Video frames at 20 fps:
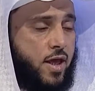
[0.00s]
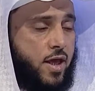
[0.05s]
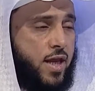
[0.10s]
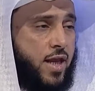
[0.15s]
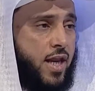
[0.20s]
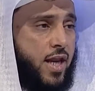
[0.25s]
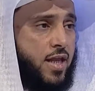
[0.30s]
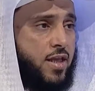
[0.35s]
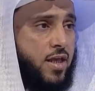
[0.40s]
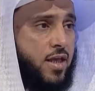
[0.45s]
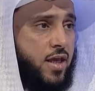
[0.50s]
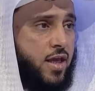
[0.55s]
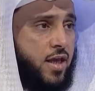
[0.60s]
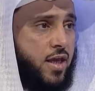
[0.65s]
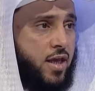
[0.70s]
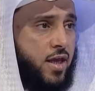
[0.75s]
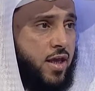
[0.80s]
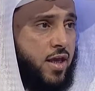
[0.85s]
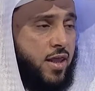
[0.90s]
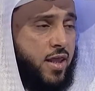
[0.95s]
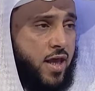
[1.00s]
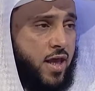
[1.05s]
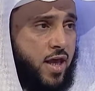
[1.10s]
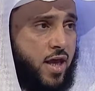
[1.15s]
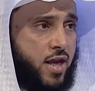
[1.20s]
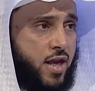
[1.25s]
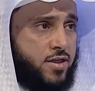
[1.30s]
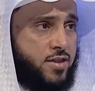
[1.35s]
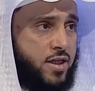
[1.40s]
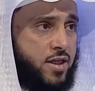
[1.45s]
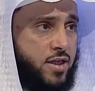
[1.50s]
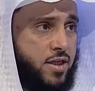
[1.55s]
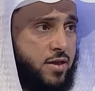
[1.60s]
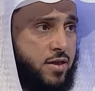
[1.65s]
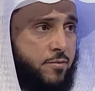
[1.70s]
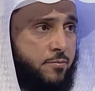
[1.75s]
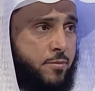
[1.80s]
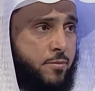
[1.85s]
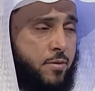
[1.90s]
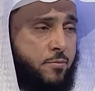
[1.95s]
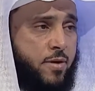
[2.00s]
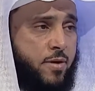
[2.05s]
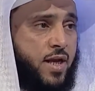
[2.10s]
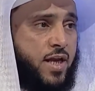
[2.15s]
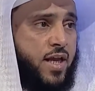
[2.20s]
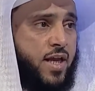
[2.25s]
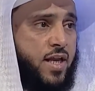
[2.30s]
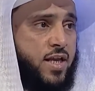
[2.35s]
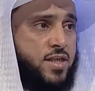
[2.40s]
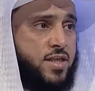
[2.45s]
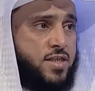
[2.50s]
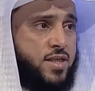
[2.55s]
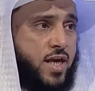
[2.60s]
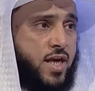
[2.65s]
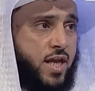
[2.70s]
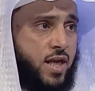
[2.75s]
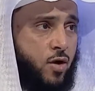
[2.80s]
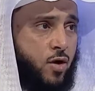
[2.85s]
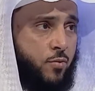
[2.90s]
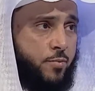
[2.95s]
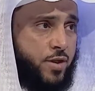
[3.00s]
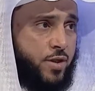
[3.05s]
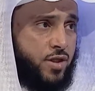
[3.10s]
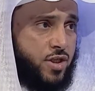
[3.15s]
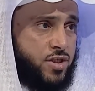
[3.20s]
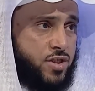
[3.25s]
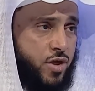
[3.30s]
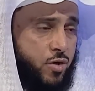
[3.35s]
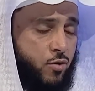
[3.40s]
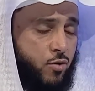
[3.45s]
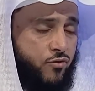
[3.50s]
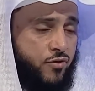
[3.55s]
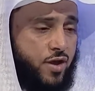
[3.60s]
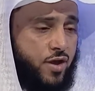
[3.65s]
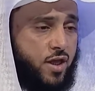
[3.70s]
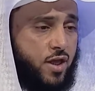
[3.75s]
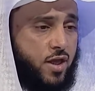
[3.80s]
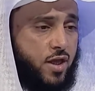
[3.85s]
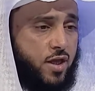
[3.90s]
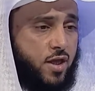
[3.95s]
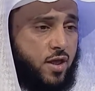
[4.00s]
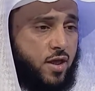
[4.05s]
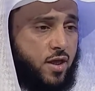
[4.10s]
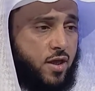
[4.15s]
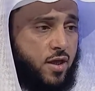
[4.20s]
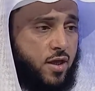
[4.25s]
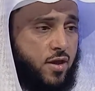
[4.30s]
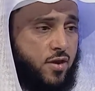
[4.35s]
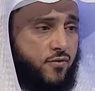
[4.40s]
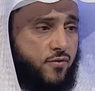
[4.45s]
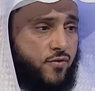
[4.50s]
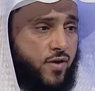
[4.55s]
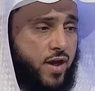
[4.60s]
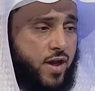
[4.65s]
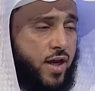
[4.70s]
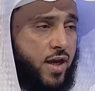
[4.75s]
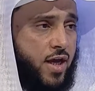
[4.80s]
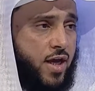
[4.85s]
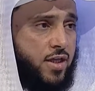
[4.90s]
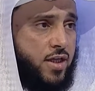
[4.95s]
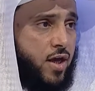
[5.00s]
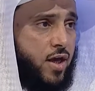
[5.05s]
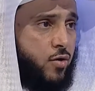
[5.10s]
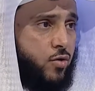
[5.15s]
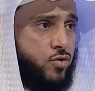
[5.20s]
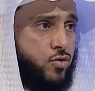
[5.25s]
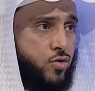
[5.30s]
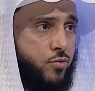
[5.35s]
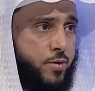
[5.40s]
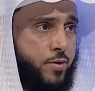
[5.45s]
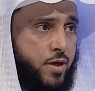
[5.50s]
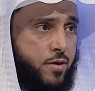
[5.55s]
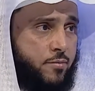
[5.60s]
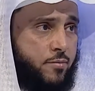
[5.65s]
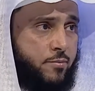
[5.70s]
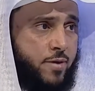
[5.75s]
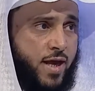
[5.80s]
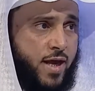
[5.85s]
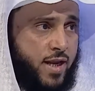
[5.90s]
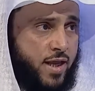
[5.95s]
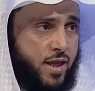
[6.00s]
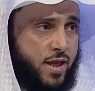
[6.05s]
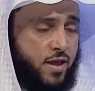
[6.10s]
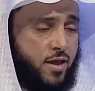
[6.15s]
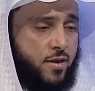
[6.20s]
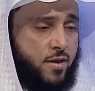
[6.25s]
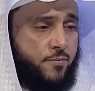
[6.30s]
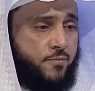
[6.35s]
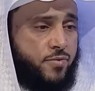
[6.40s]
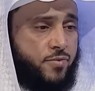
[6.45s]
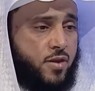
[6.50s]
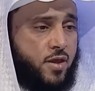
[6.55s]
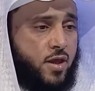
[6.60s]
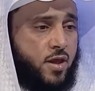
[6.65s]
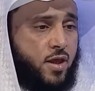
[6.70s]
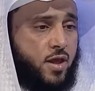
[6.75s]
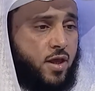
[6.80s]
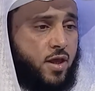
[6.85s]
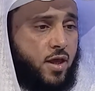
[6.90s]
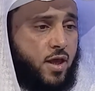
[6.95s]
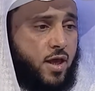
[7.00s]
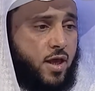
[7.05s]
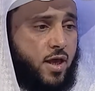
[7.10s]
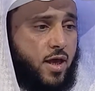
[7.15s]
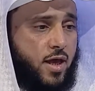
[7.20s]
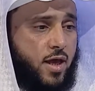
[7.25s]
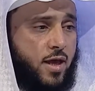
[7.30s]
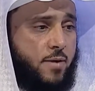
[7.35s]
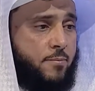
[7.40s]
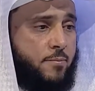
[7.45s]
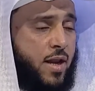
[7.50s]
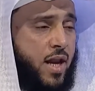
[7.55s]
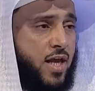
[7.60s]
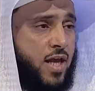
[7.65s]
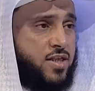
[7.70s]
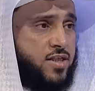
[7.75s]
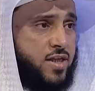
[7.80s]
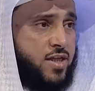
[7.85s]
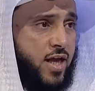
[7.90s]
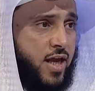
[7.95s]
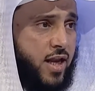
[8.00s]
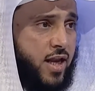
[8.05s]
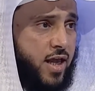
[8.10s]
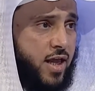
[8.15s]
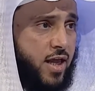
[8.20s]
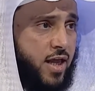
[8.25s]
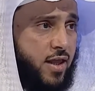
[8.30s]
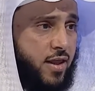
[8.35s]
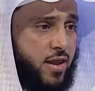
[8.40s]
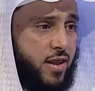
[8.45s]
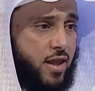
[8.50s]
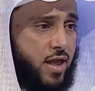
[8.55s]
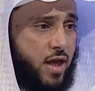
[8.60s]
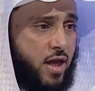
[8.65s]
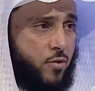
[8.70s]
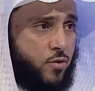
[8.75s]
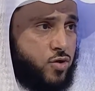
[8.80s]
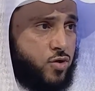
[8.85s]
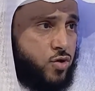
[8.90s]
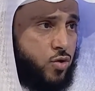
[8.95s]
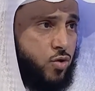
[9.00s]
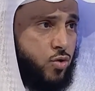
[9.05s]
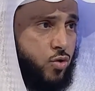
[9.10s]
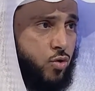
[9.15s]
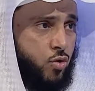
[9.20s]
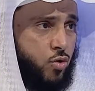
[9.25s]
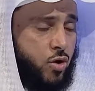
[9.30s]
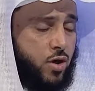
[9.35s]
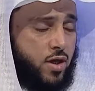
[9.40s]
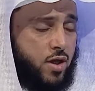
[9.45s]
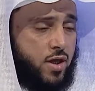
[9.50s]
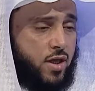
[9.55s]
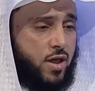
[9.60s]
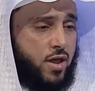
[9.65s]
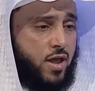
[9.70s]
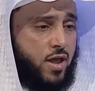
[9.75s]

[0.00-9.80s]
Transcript: هي التي إذا خرجت من ملك الإنسان ومن تصرفه فإنها تخرج من ماله أما الحصالة أو الصندوق